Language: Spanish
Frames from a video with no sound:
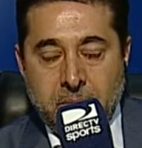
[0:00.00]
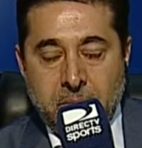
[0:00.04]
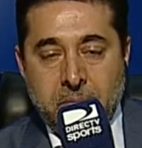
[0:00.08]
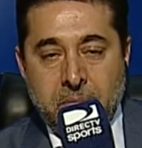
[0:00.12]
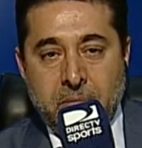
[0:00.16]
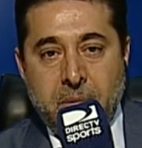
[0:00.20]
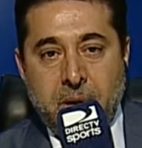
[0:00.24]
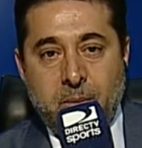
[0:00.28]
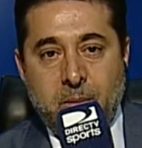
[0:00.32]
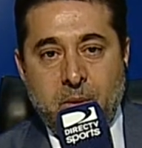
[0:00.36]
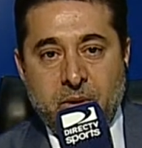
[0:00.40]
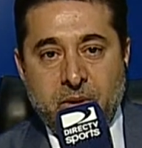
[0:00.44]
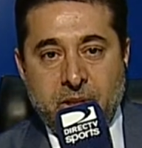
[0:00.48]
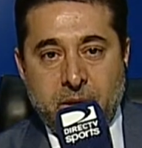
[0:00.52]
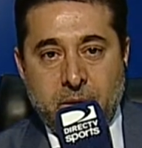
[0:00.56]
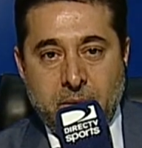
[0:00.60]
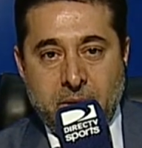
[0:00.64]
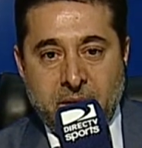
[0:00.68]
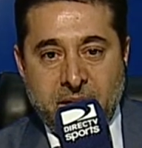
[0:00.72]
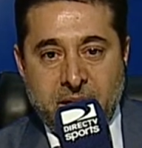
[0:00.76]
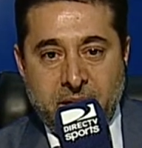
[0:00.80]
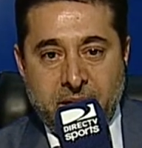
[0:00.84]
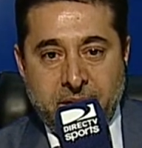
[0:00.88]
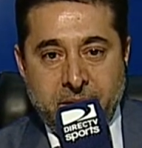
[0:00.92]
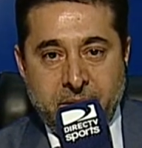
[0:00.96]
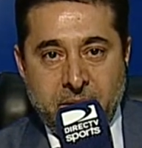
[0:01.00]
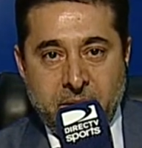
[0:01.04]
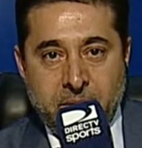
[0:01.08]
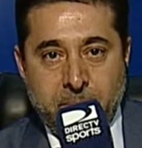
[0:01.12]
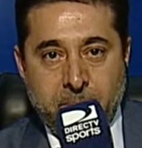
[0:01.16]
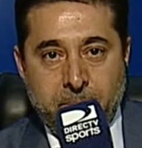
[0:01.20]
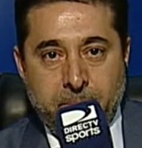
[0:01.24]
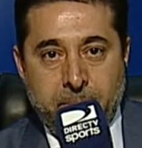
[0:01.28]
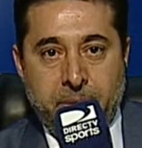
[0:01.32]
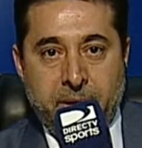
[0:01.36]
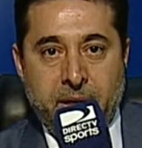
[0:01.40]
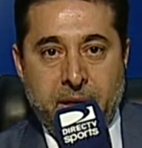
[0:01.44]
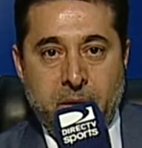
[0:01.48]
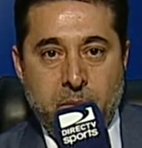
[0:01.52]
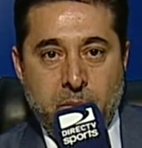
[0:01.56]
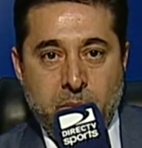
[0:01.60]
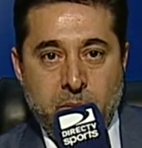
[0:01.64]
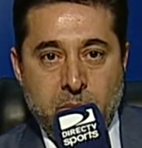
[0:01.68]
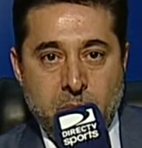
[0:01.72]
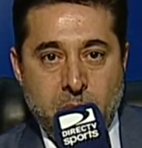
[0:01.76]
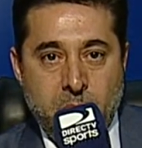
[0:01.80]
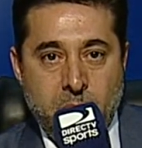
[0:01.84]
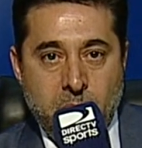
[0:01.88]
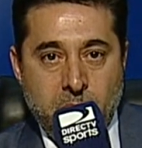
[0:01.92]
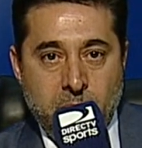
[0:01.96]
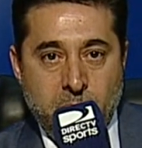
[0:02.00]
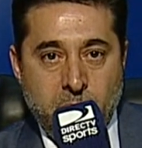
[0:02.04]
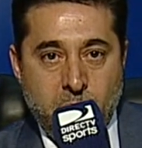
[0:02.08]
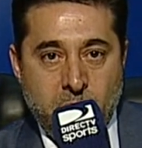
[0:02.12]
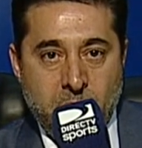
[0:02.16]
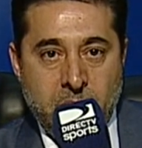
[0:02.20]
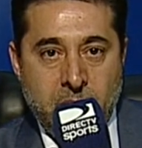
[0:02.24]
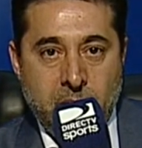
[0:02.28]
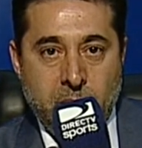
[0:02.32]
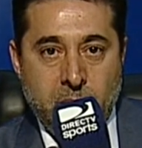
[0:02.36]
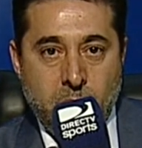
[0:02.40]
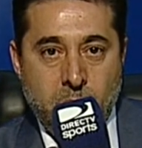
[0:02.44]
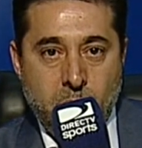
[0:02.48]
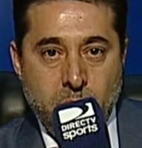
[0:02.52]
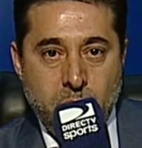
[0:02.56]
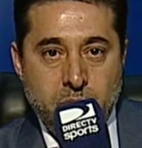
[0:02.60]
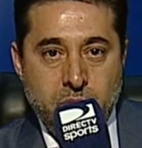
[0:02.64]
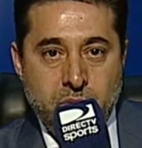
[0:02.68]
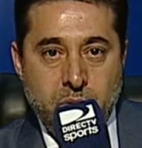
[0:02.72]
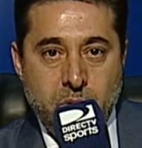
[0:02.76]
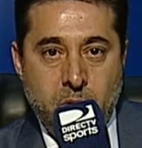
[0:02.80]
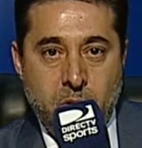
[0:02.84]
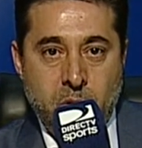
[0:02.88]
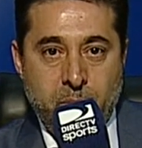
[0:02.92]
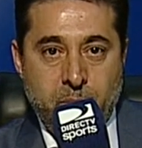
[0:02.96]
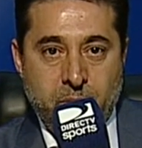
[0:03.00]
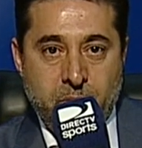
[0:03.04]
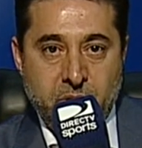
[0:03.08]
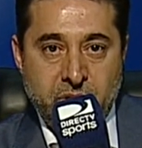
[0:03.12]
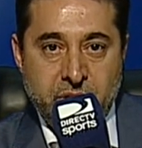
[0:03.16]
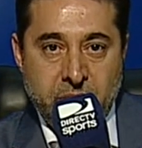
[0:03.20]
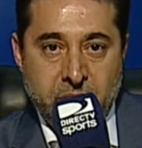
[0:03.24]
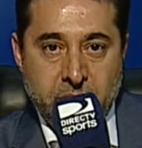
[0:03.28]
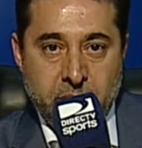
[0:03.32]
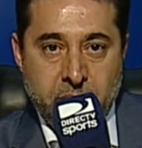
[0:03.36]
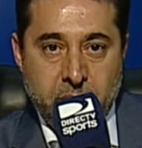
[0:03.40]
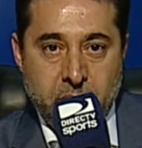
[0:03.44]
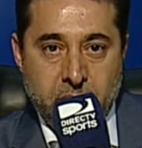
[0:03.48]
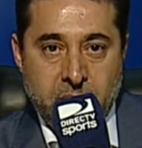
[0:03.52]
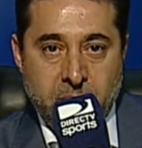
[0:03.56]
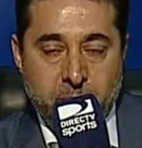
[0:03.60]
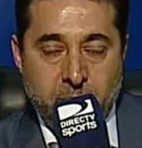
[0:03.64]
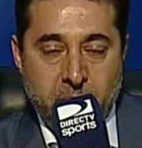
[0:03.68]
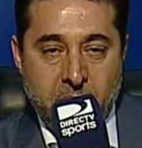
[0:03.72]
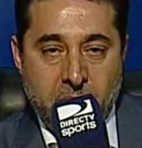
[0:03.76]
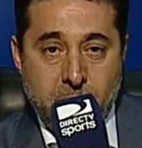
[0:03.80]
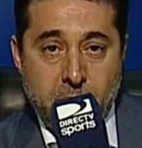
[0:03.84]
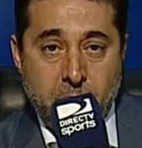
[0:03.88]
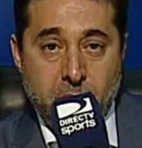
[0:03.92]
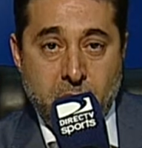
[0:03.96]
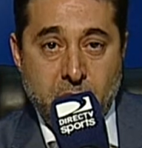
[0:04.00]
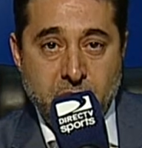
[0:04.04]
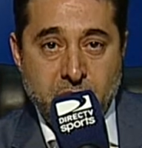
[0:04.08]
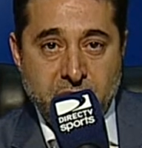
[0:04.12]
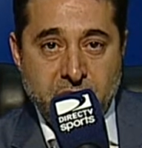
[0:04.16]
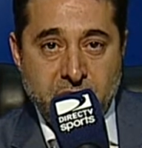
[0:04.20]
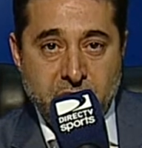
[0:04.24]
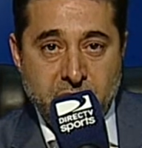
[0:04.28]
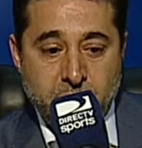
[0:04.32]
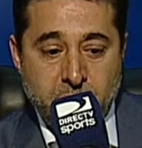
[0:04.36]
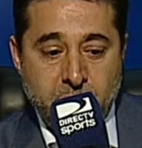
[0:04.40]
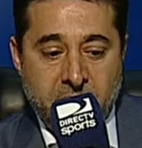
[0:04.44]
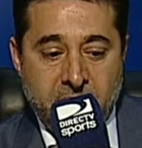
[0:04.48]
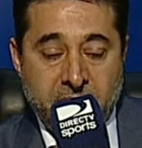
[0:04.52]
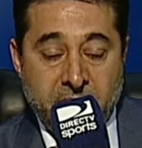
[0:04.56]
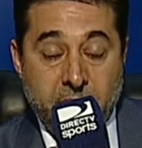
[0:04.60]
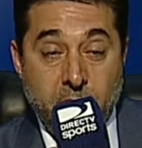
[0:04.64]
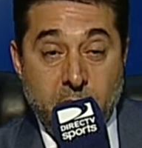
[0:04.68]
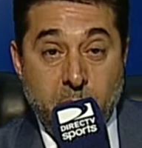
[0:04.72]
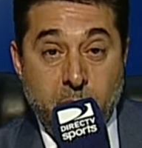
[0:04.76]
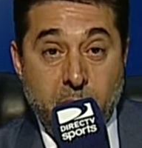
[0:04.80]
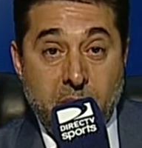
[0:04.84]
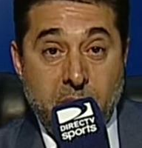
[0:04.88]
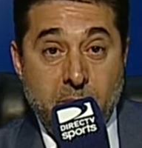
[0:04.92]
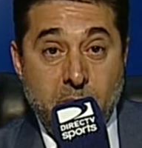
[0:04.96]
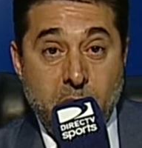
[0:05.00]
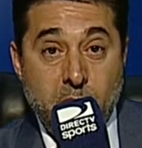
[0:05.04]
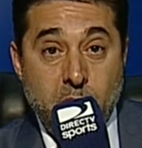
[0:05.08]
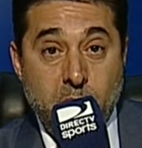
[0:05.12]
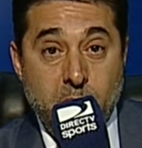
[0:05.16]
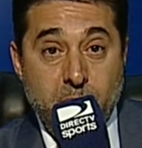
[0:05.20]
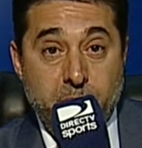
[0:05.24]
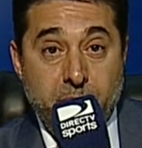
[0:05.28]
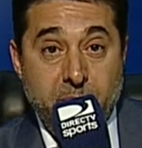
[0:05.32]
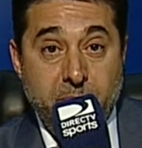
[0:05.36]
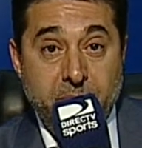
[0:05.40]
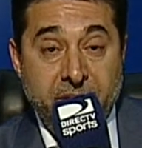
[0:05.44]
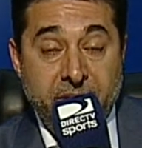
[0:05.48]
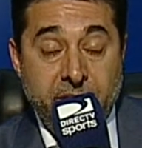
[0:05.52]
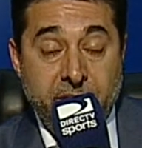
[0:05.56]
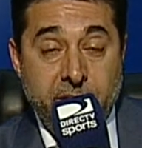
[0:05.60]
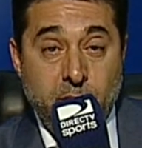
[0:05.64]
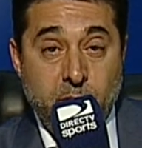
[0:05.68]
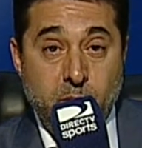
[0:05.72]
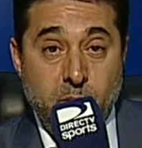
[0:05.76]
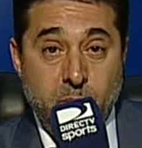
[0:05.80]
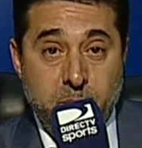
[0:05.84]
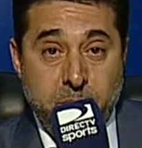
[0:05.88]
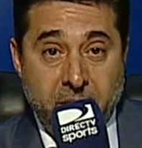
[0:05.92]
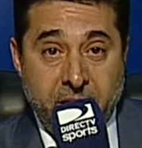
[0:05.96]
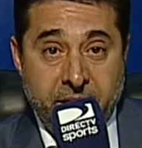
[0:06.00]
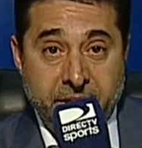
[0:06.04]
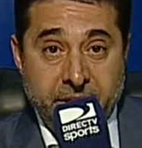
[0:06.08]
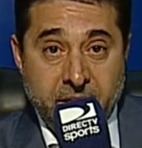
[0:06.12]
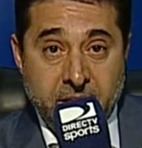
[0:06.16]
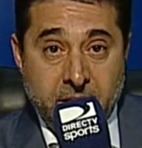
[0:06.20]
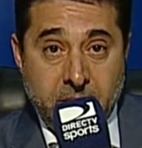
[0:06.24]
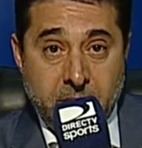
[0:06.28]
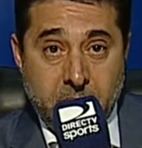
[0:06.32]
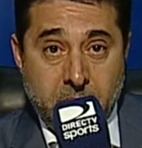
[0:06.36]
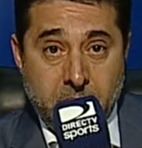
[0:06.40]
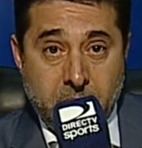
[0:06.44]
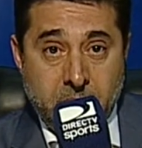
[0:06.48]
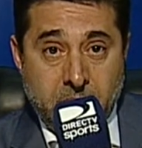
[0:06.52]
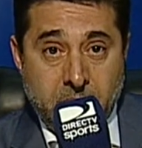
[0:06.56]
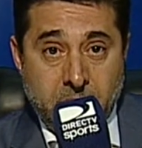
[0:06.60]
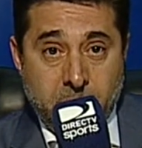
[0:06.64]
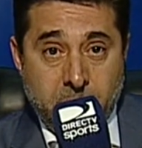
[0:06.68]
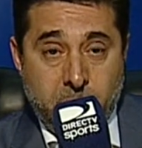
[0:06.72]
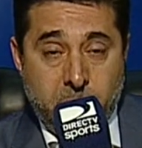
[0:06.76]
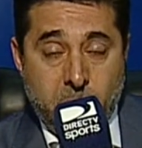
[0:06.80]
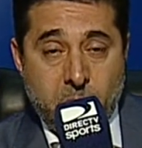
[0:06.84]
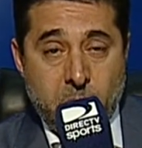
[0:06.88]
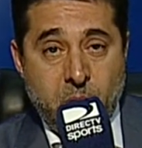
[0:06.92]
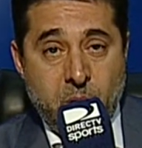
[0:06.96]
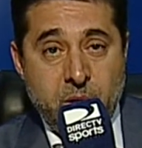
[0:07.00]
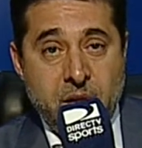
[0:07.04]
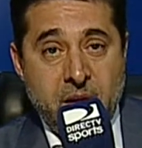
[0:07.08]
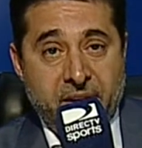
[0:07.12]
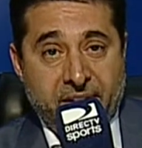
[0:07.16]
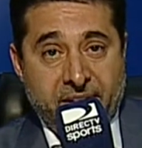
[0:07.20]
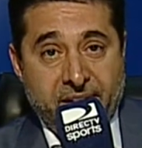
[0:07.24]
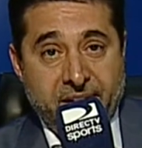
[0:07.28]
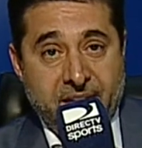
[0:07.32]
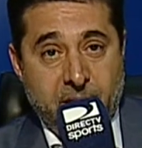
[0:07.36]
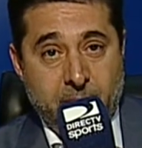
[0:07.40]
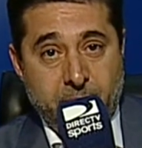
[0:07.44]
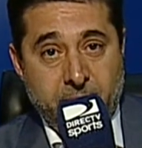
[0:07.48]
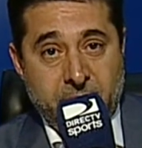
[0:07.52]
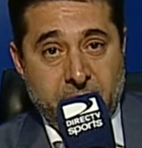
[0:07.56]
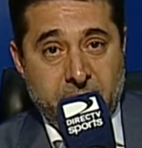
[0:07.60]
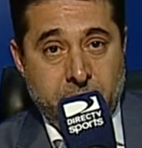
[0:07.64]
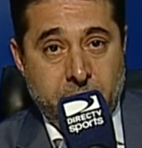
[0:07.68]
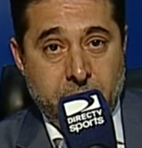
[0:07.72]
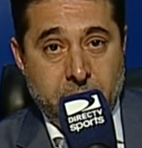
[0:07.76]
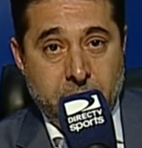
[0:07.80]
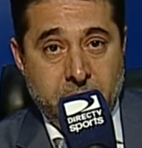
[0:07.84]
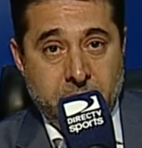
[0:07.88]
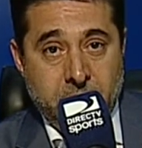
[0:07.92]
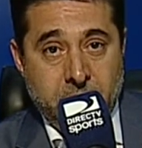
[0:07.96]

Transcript: vamos a trabajar para buscar un solo proyecto que podamos consensuar, que nos podamos comprometer y cumplir. Porque hoy el reglamento